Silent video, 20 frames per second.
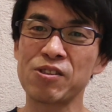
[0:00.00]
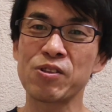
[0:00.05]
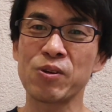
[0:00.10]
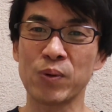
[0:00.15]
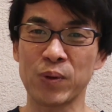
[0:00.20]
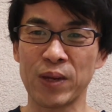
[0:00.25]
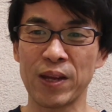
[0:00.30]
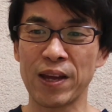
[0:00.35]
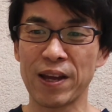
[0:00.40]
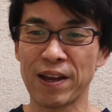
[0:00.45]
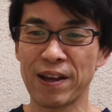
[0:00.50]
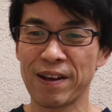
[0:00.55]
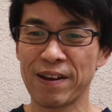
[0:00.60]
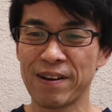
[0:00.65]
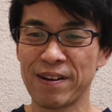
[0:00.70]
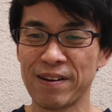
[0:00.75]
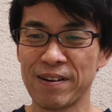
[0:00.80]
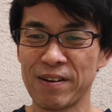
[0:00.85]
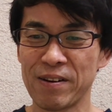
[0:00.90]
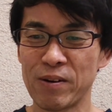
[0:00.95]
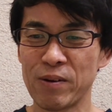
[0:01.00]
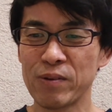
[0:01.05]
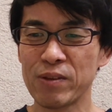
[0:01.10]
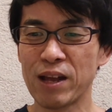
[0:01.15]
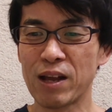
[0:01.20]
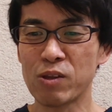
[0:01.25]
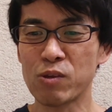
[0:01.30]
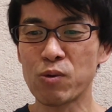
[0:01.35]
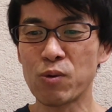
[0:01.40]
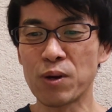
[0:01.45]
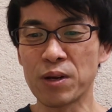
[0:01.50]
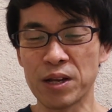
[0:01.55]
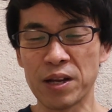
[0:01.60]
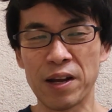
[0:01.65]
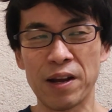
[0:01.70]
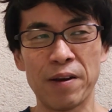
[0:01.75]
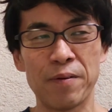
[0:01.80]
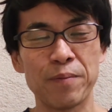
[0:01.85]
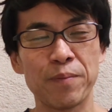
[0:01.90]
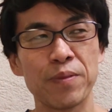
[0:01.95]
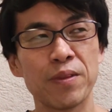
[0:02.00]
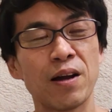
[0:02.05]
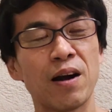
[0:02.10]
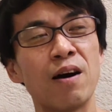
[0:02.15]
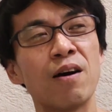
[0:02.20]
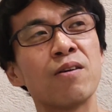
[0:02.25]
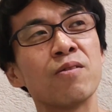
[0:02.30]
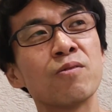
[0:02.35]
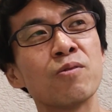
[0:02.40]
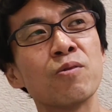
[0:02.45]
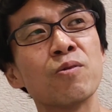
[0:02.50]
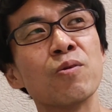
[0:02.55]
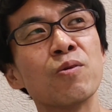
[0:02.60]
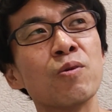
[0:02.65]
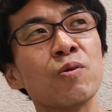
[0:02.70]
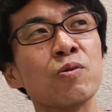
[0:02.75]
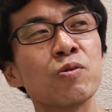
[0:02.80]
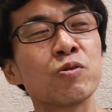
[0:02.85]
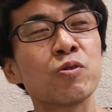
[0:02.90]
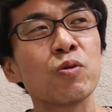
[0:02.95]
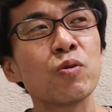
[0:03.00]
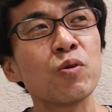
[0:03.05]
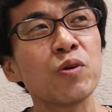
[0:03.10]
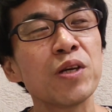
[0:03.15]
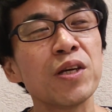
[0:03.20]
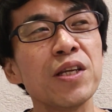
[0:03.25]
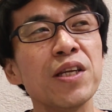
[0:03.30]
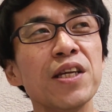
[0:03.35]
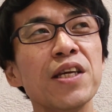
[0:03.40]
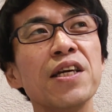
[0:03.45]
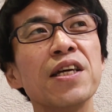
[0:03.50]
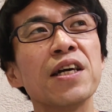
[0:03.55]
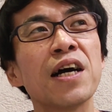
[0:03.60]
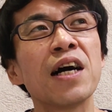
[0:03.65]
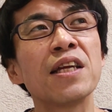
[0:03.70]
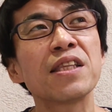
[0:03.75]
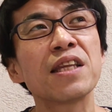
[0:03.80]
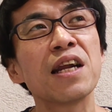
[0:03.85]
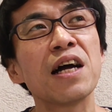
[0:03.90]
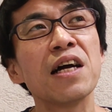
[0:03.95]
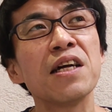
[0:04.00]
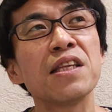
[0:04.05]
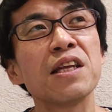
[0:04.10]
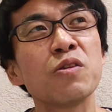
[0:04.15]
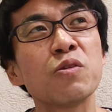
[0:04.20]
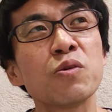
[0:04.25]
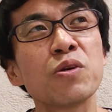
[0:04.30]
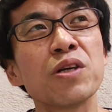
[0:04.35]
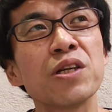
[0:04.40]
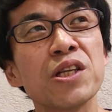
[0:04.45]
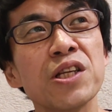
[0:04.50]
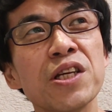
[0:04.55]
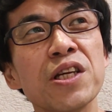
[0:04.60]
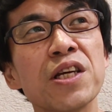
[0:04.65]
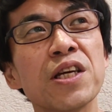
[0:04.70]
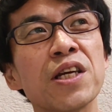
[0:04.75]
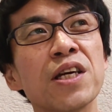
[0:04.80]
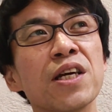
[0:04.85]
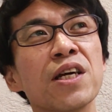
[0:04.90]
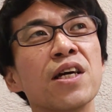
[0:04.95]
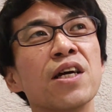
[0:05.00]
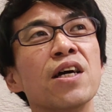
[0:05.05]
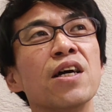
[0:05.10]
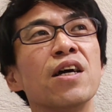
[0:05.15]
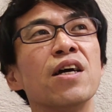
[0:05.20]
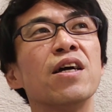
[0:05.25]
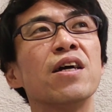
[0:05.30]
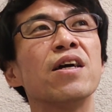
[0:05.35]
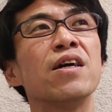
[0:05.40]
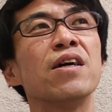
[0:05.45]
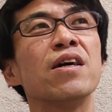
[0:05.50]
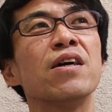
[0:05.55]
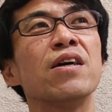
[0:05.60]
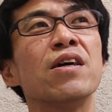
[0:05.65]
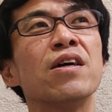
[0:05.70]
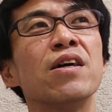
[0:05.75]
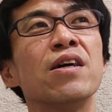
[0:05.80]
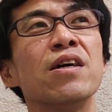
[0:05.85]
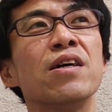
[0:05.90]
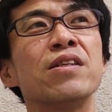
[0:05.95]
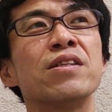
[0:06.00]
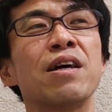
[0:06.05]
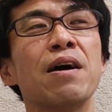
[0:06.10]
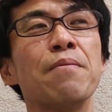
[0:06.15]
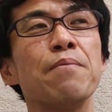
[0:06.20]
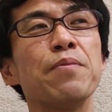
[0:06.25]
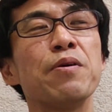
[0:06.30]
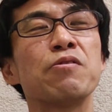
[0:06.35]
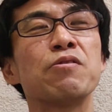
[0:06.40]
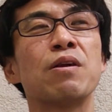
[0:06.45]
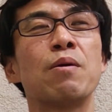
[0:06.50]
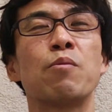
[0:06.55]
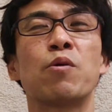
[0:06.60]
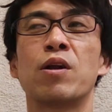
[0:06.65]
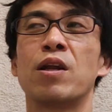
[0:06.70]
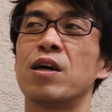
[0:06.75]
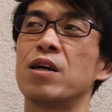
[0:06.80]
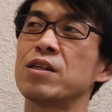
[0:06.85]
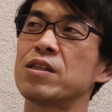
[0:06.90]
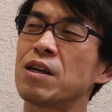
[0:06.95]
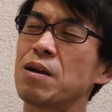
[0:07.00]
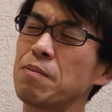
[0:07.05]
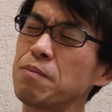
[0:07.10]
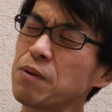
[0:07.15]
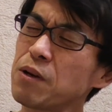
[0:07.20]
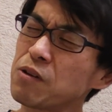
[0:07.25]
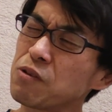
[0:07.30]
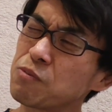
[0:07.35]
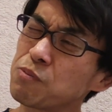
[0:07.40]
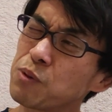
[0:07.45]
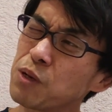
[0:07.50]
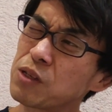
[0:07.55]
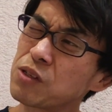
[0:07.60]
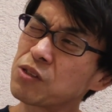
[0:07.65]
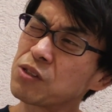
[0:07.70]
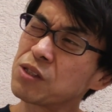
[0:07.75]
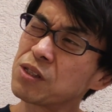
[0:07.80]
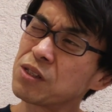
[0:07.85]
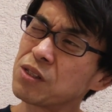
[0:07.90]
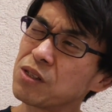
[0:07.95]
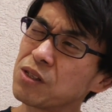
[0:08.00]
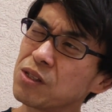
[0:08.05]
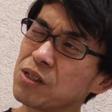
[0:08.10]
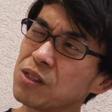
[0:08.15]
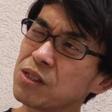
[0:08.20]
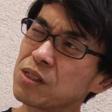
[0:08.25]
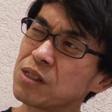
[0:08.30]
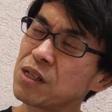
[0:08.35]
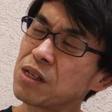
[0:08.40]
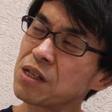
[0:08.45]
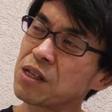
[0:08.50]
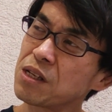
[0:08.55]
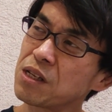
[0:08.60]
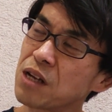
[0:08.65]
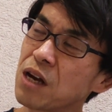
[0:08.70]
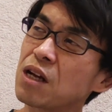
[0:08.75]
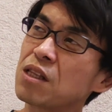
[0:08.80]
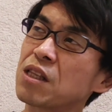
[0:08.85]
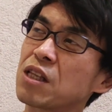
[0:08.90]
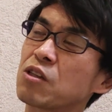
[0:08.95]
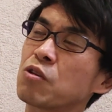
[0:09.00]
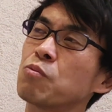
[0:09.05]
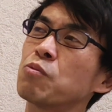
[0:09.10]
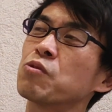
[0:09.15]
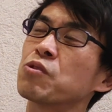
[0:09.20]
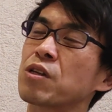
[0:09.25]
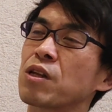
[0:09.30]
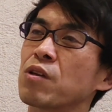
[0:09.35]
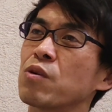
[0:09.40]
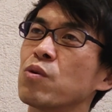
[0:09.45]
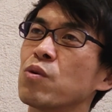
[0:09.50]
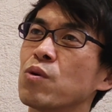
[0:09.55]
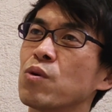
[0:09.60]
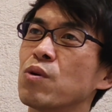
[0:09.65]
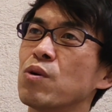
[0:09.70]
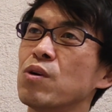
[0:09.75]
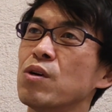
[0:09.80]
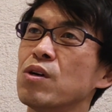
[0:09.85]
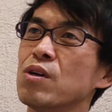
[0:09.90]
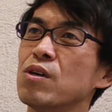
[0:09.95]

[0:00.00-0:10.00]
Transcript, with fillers: すよねほんであとはね、あのその日に働いた時に、えー、300なのかな300プラス税金かかったと思うんですけど